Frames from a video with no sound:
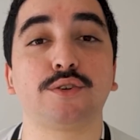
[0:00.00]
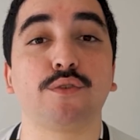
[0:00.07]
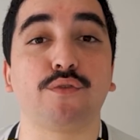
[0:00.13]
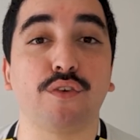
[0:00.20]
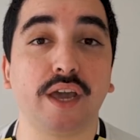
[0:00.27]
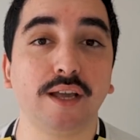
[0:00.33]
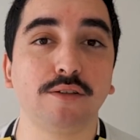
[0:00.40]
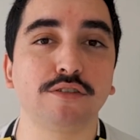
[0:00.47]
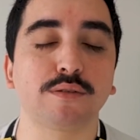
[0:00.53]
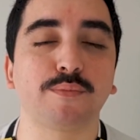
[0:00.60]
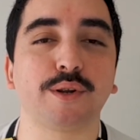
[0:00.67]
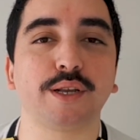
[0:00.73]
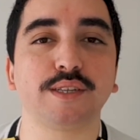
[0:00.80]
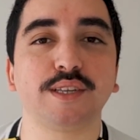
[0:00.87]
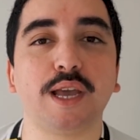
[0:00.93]
Juventus,
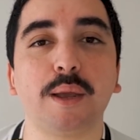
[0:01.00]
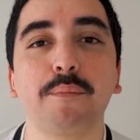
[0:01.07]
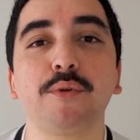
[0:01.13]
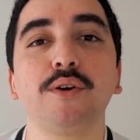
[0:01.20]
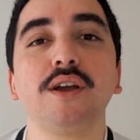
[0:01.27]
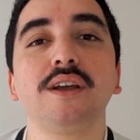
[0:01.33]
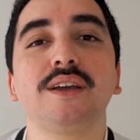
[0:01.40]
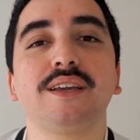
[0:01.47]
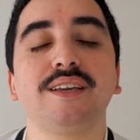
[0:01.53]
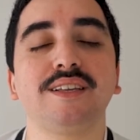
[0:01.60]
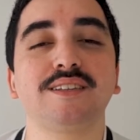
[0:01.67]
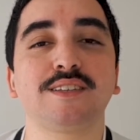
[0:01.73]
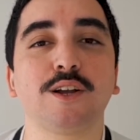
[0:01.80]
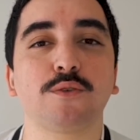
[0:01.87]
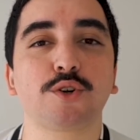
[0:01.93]
por exemplo, e
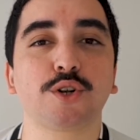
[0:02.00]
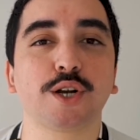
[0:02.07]
estão